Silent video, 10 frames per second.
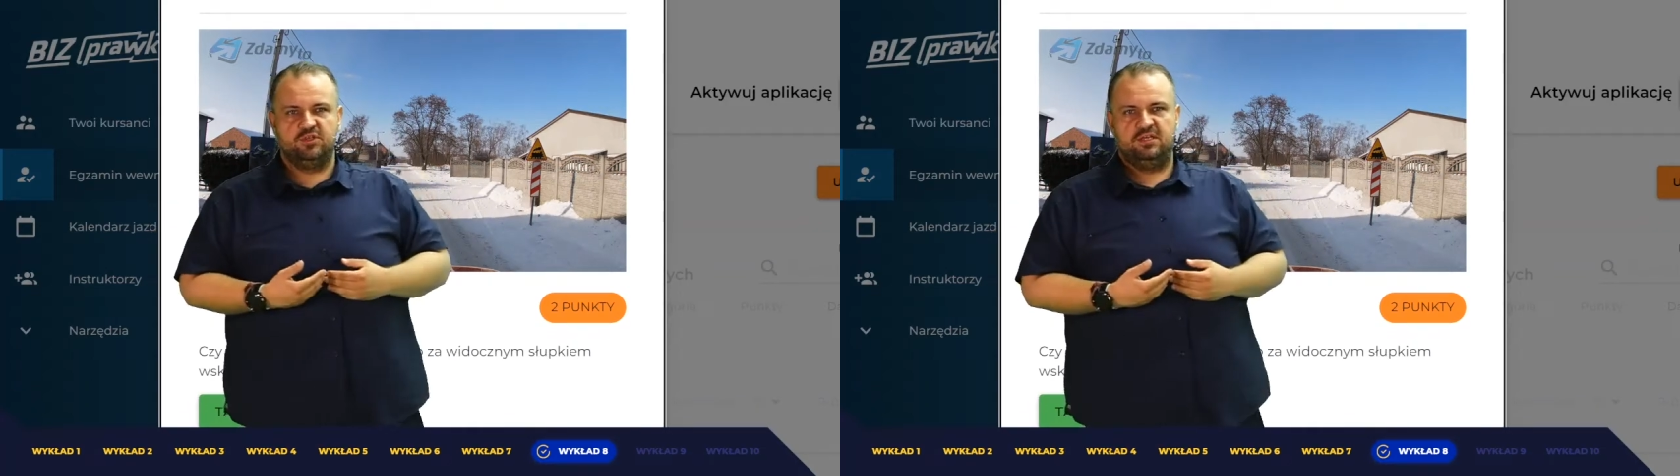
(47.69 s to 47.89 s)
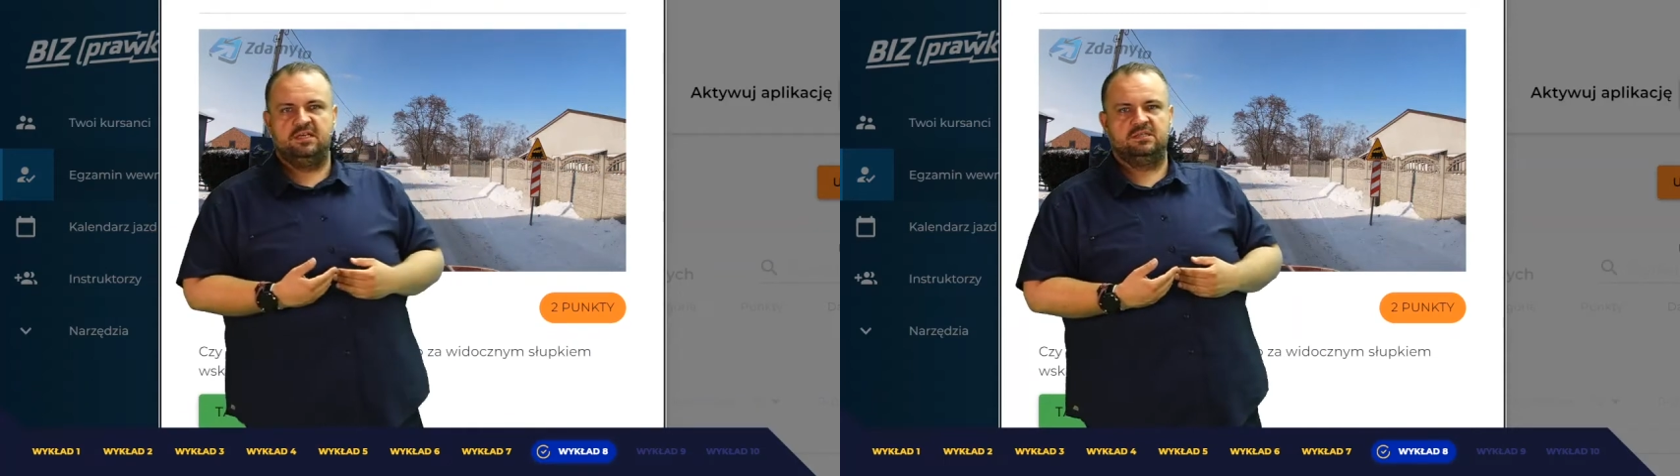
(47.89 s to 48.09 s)

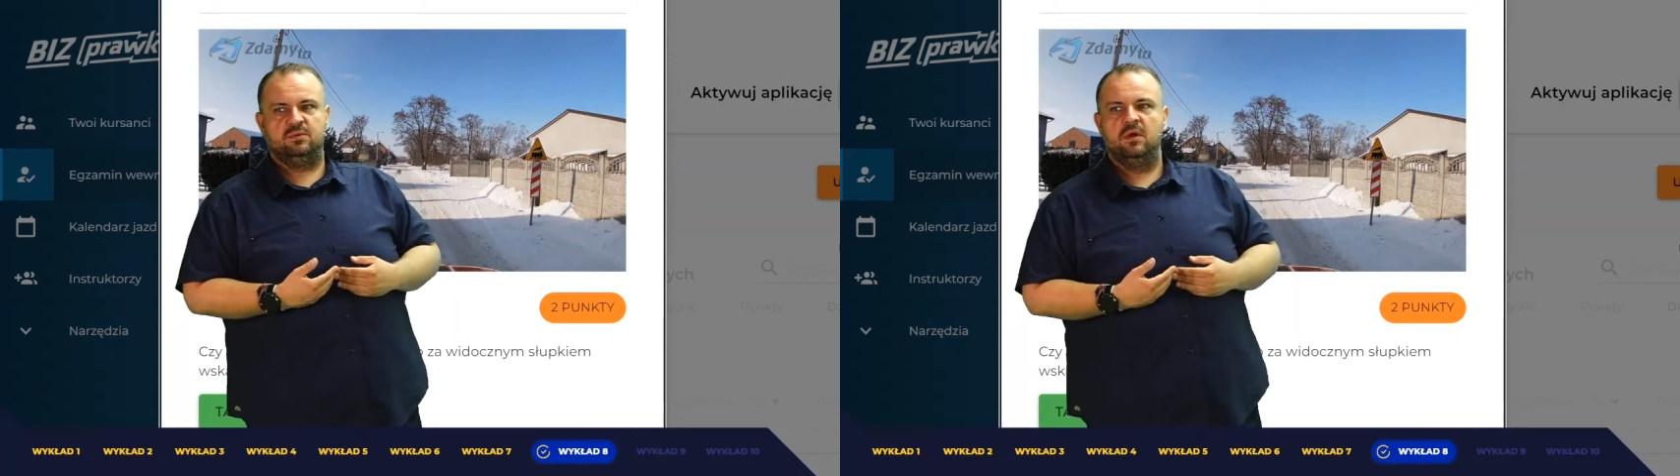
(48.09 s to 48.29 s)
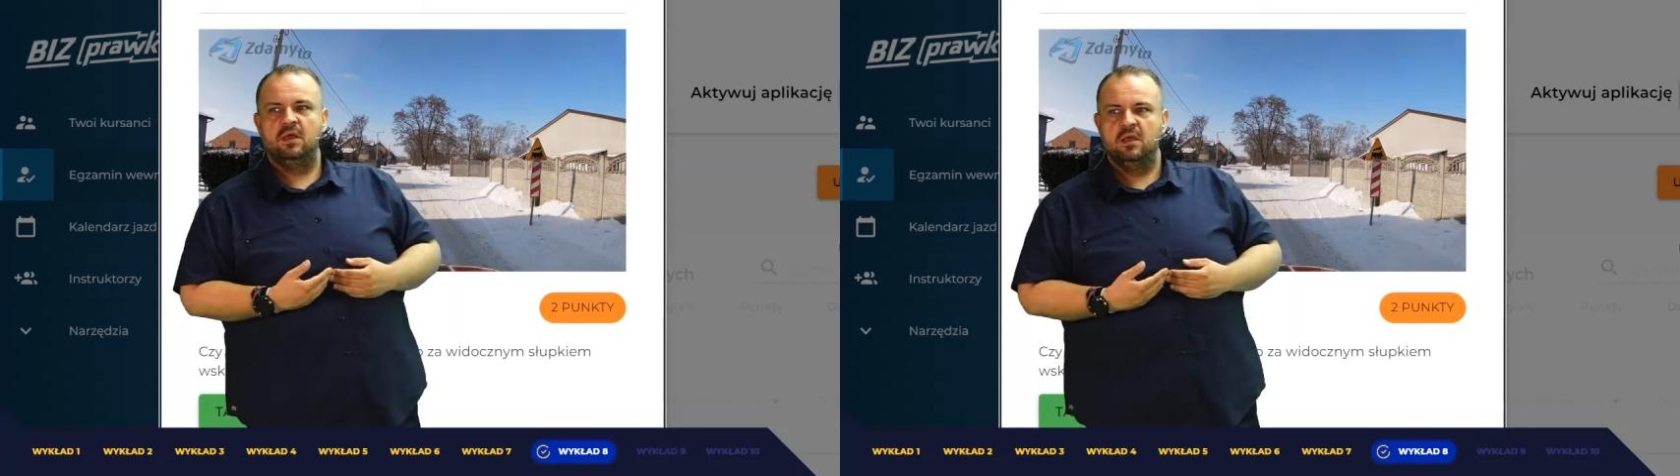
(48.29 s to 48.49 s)

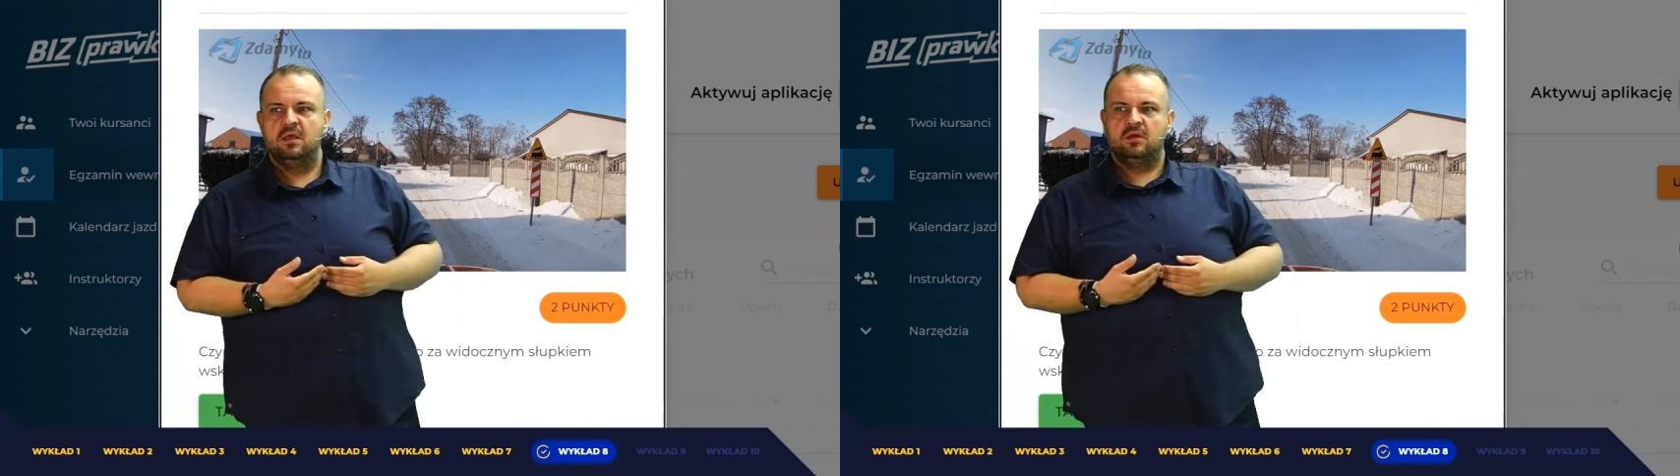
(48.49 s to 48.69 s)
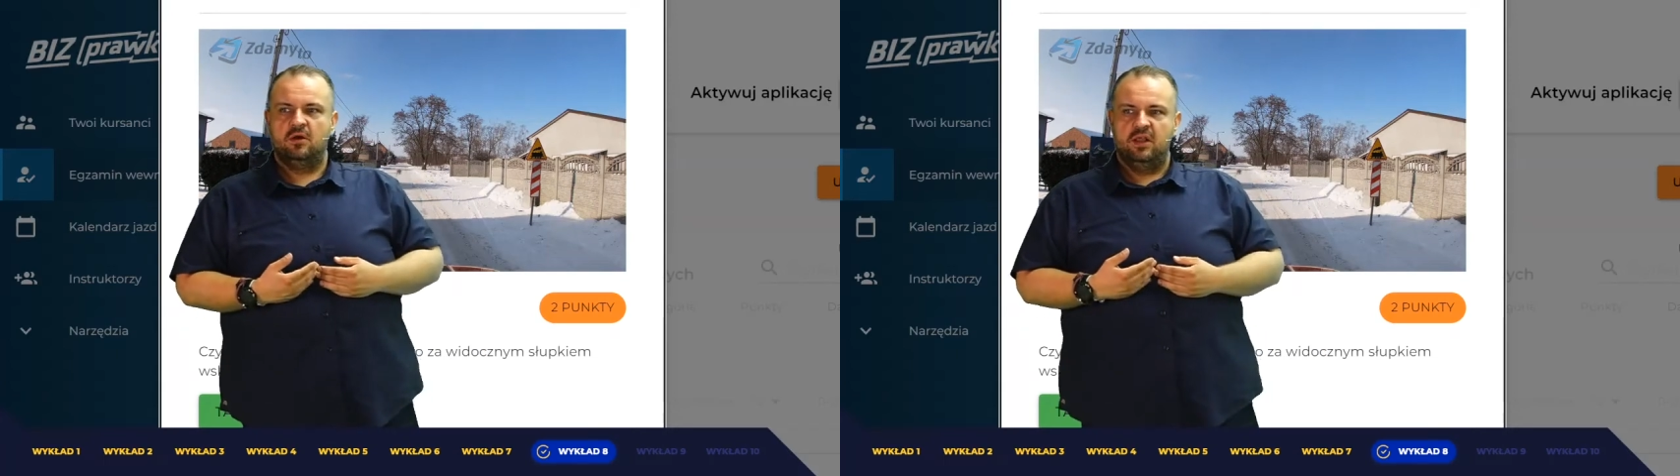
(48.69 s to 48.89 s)
przejazdu
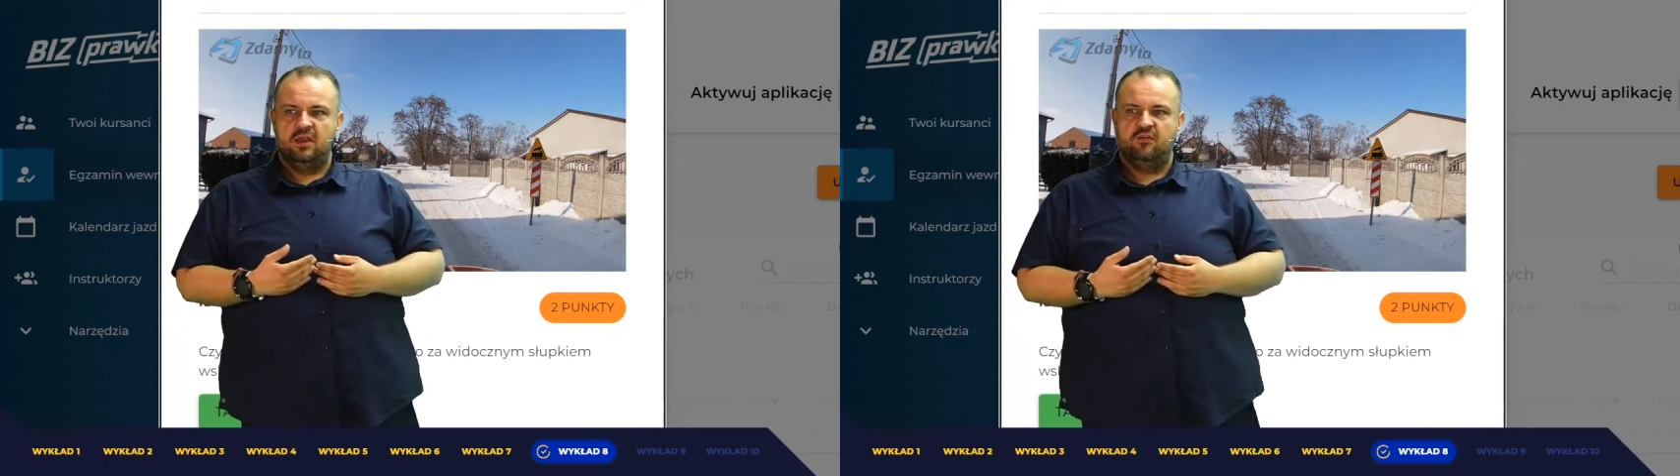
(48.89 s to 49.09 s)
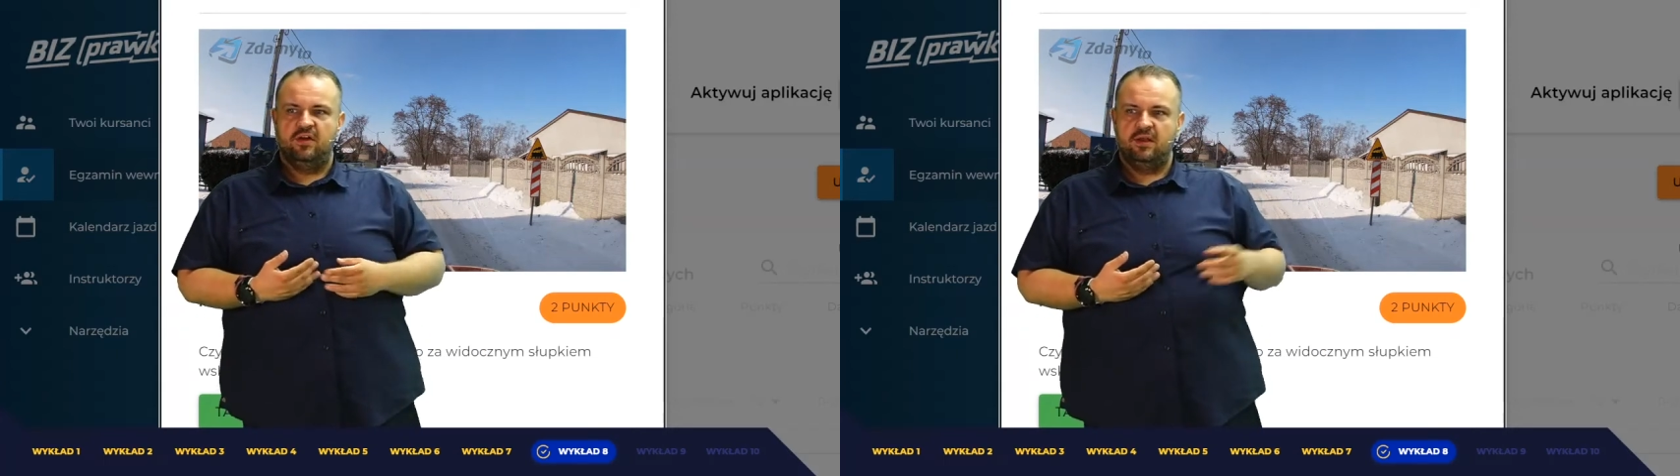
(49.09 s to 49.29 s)

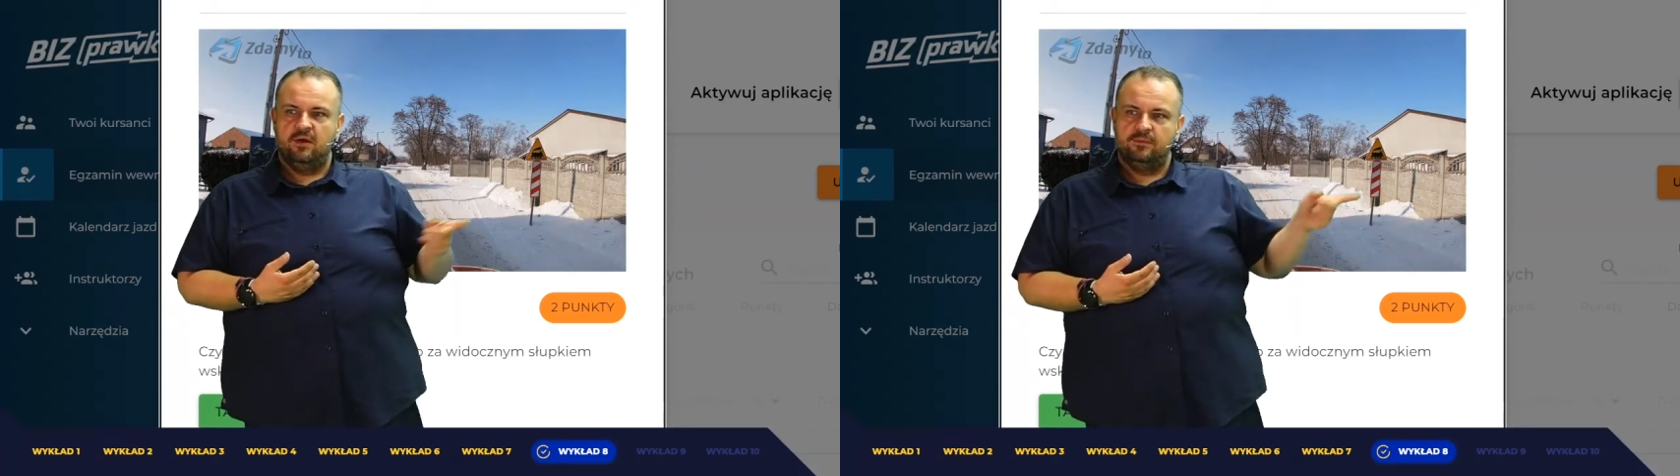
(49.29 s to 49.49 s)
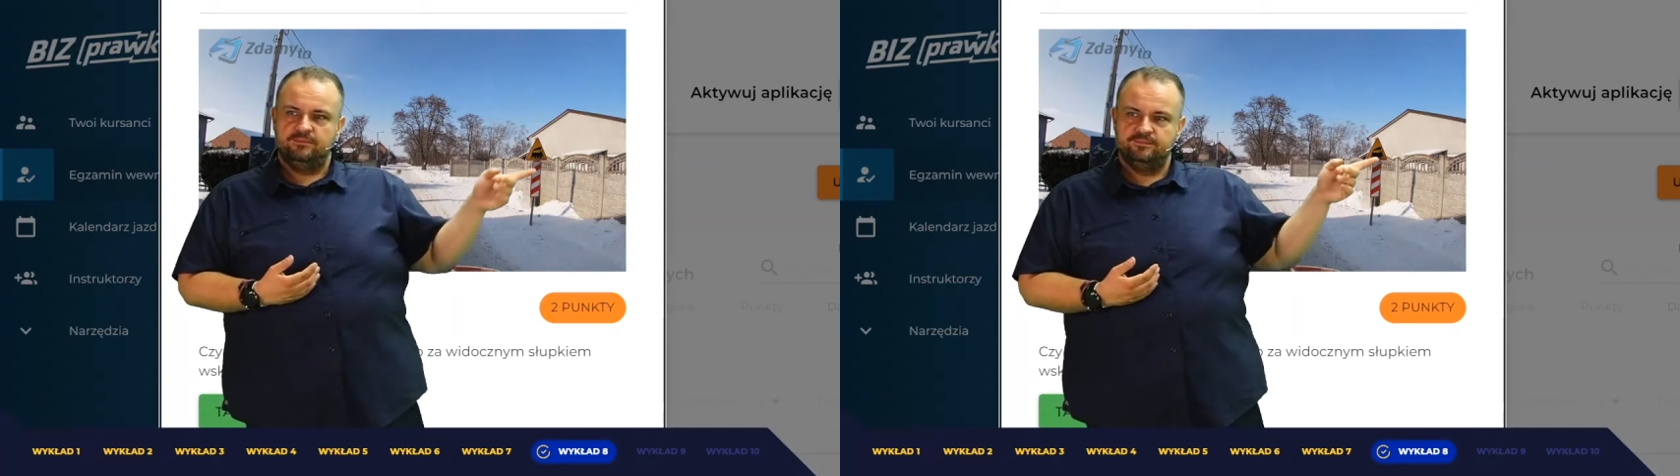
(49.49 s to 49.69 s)

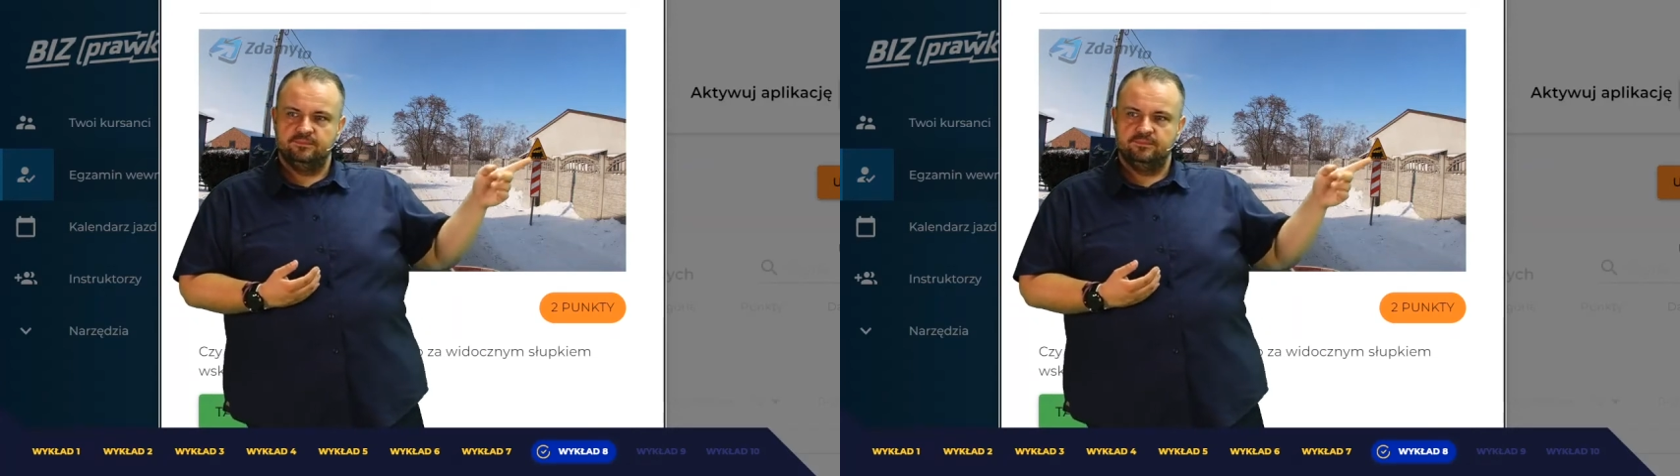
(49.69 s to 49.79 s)
kolejowego.